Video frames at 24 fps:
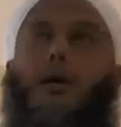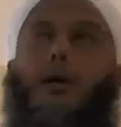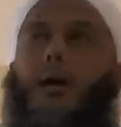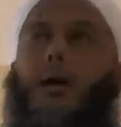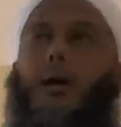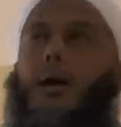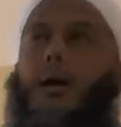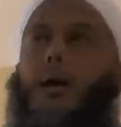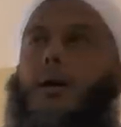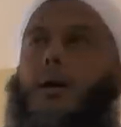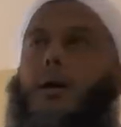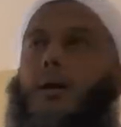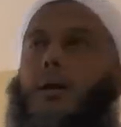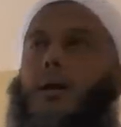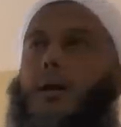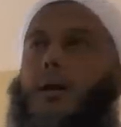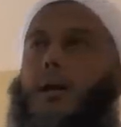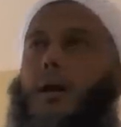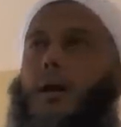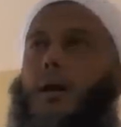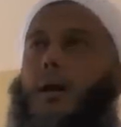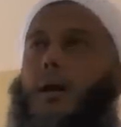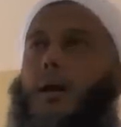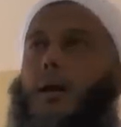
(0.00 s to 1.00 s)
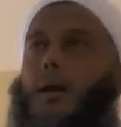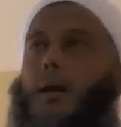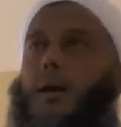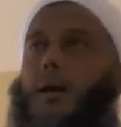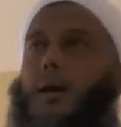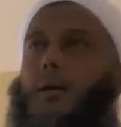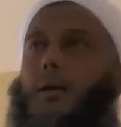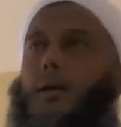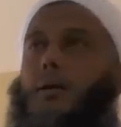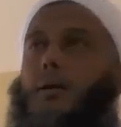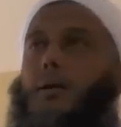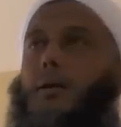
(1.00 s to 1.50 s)
حقا لهانا
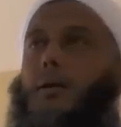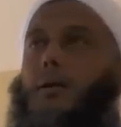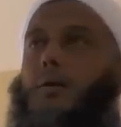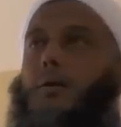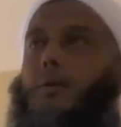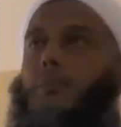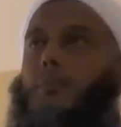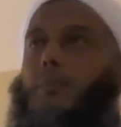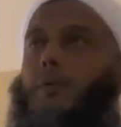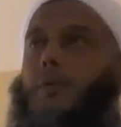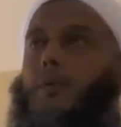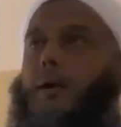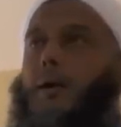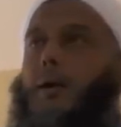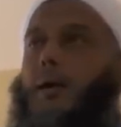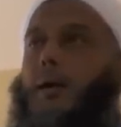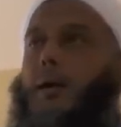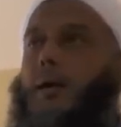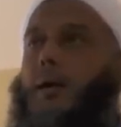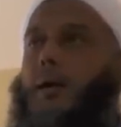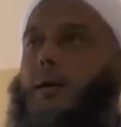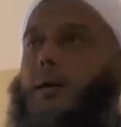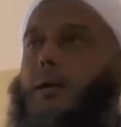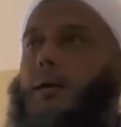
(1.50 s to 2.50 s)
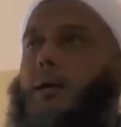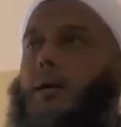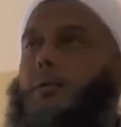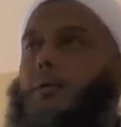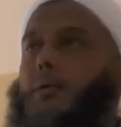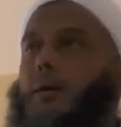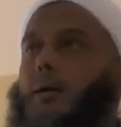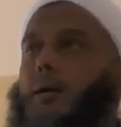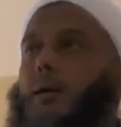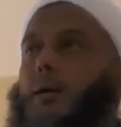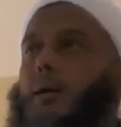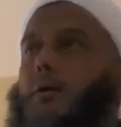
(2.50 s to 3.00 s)
علي اليوم ما لقيت
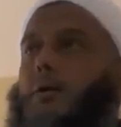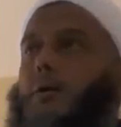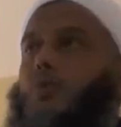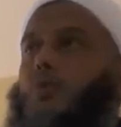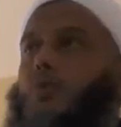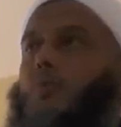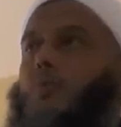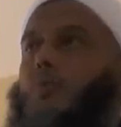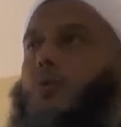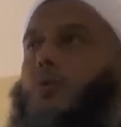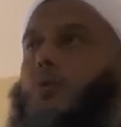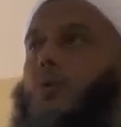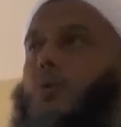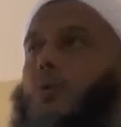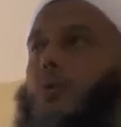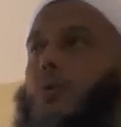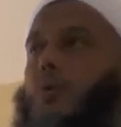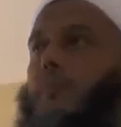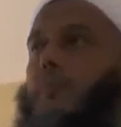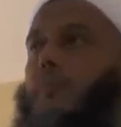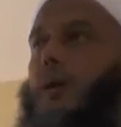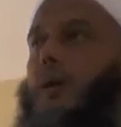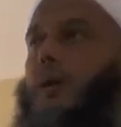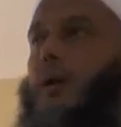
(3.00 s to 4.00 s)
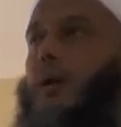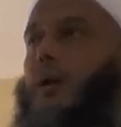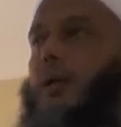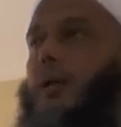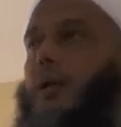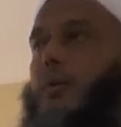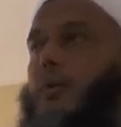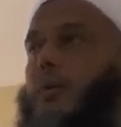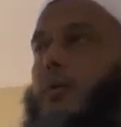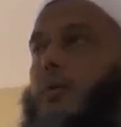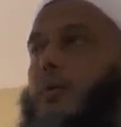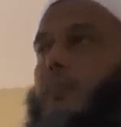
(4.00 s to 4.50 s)
جموعهم من
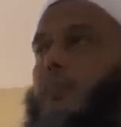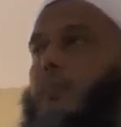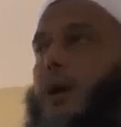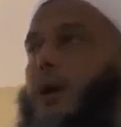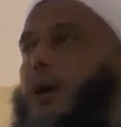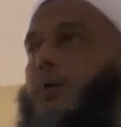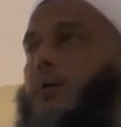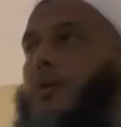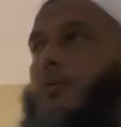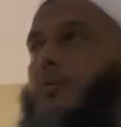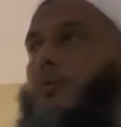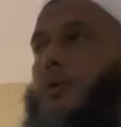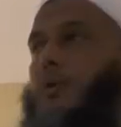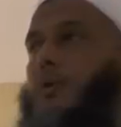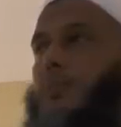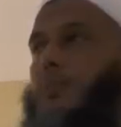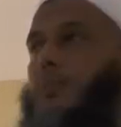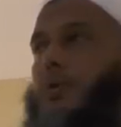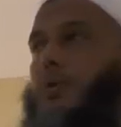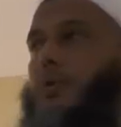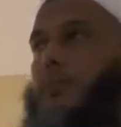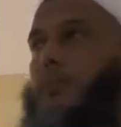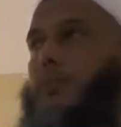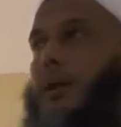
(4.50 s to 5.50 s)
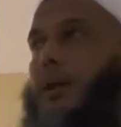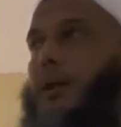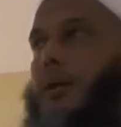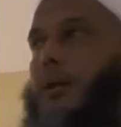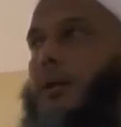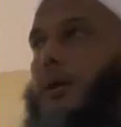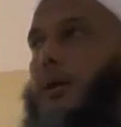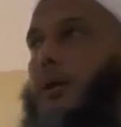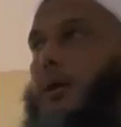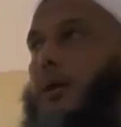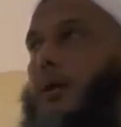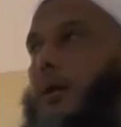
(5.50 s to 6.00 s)
أذى الحمى ومن مومي
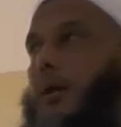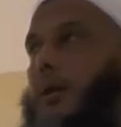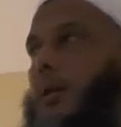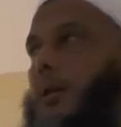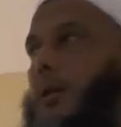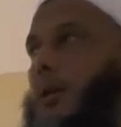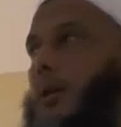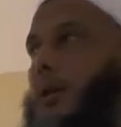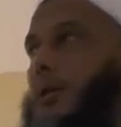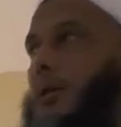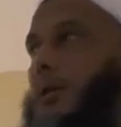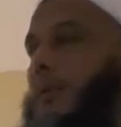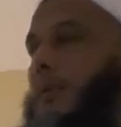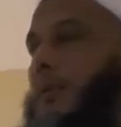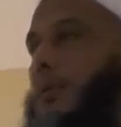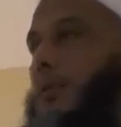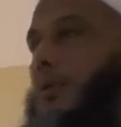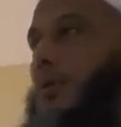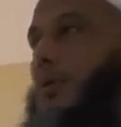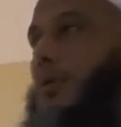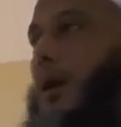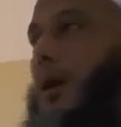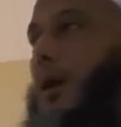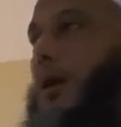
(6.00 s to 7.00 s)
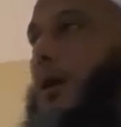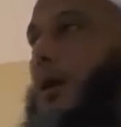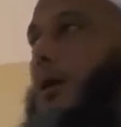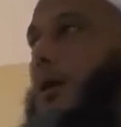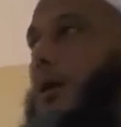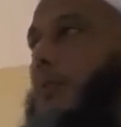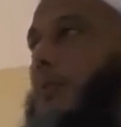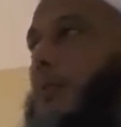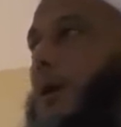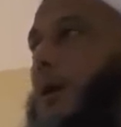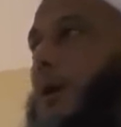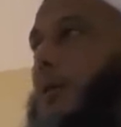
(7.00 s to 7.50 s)
إذا ارتفقت على
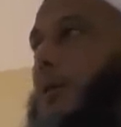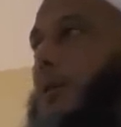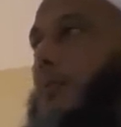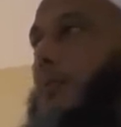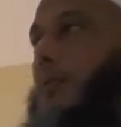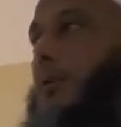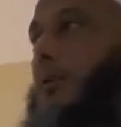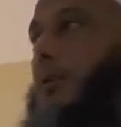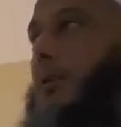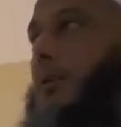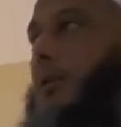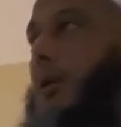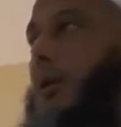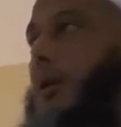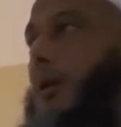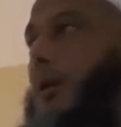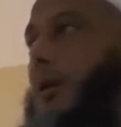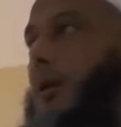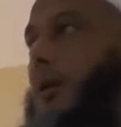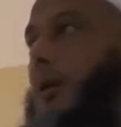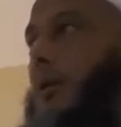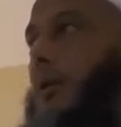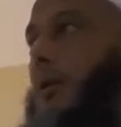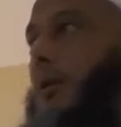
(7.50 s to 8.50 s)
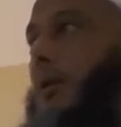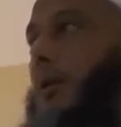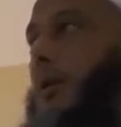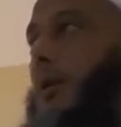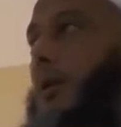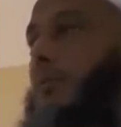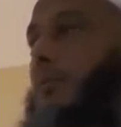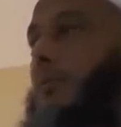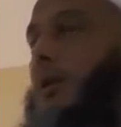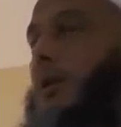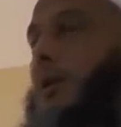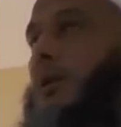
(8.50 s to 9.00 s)
الأنماط متكئا
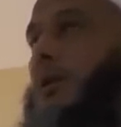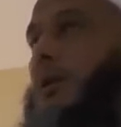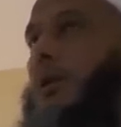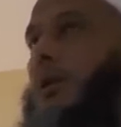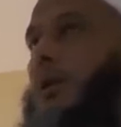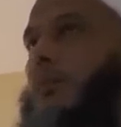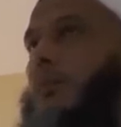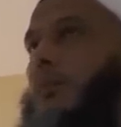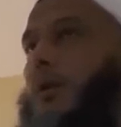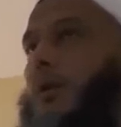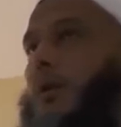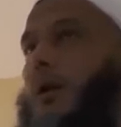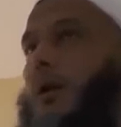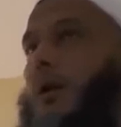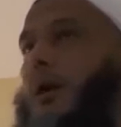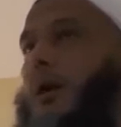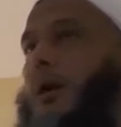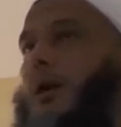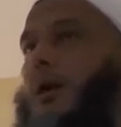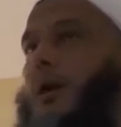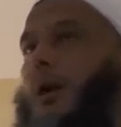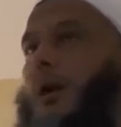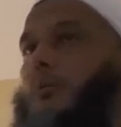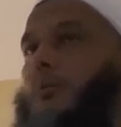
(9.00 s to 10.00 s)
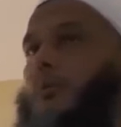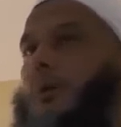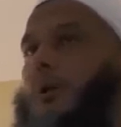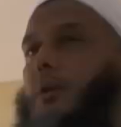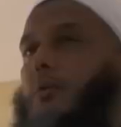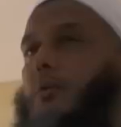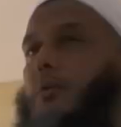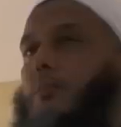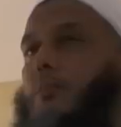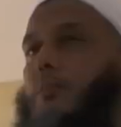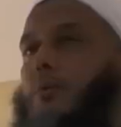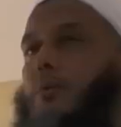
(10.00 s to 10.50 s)
في دير مران
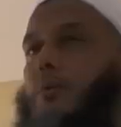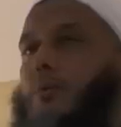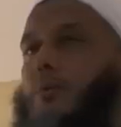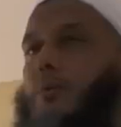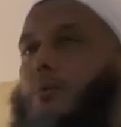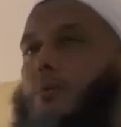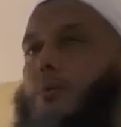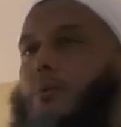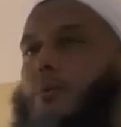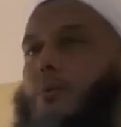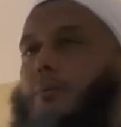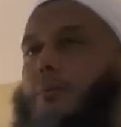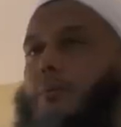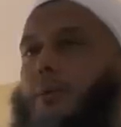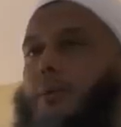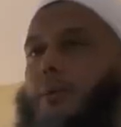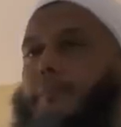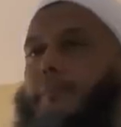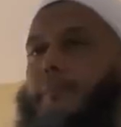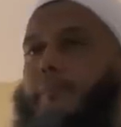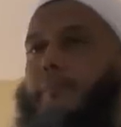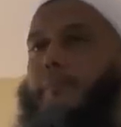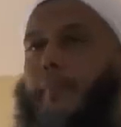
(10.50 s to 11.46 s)
حولي أم كلثوم